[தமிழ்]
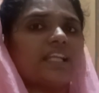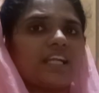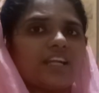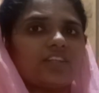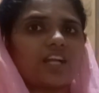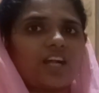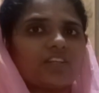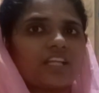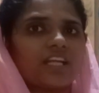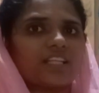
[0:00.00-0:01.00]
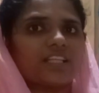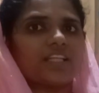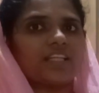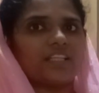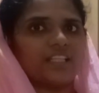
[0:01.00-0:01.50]
நீங்களும் நானும் தான் என்னது
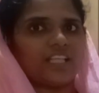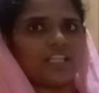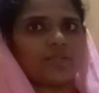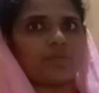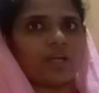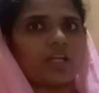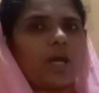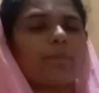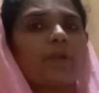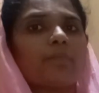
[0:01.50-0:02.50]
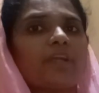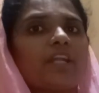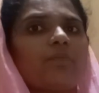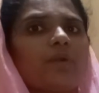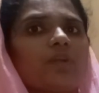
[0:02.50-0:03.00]
நீதிமான் அப்போ நம்ம
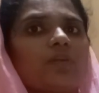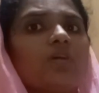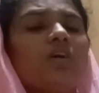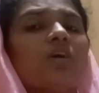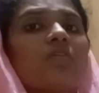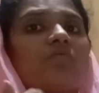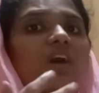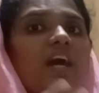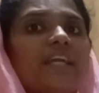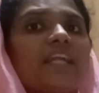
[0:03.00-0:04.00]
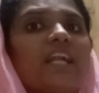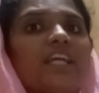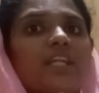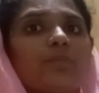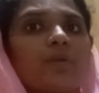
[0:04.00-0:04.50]
என்ன பண்ணணும்
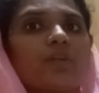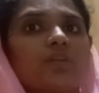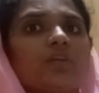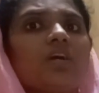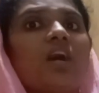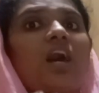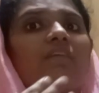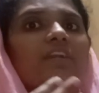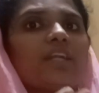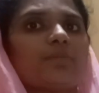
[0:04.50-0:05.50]
வாயினால் என்ன பண்ணணும் அவர்